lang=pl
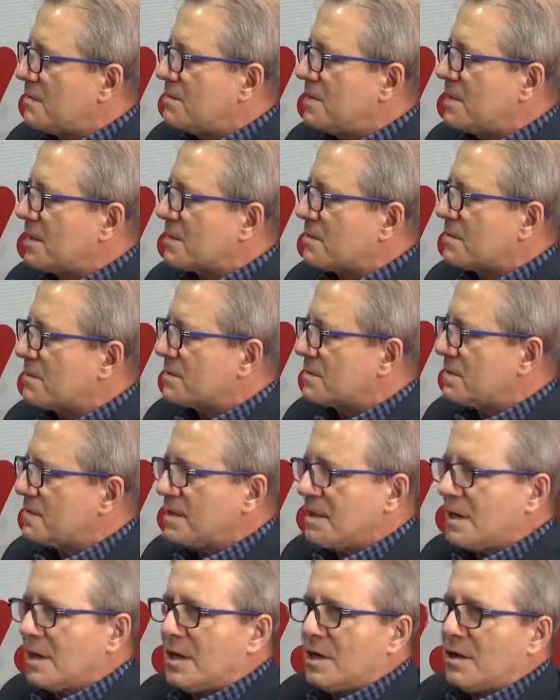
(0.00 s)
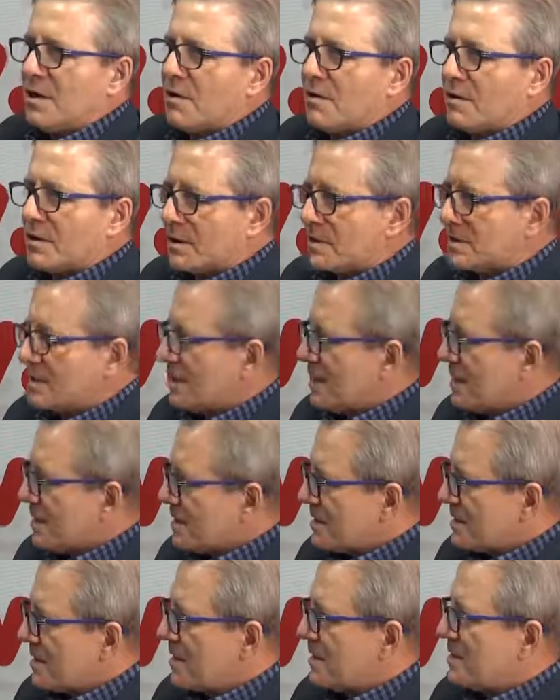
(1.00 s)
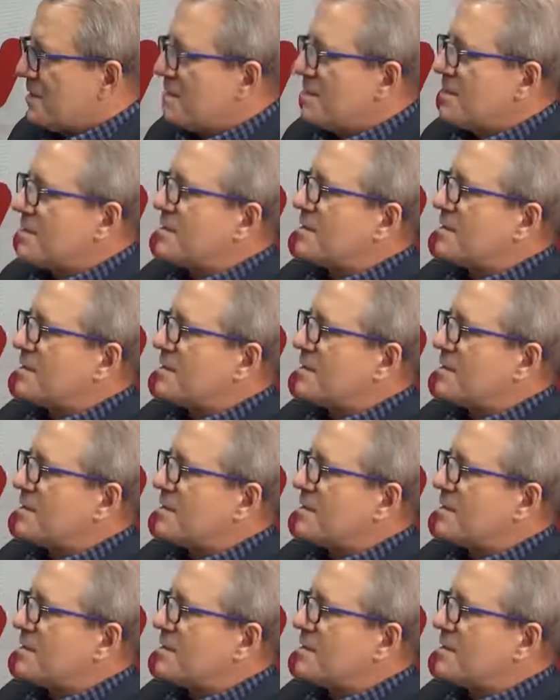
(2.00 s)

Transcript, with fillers: wynagrodzeń oraz ten e,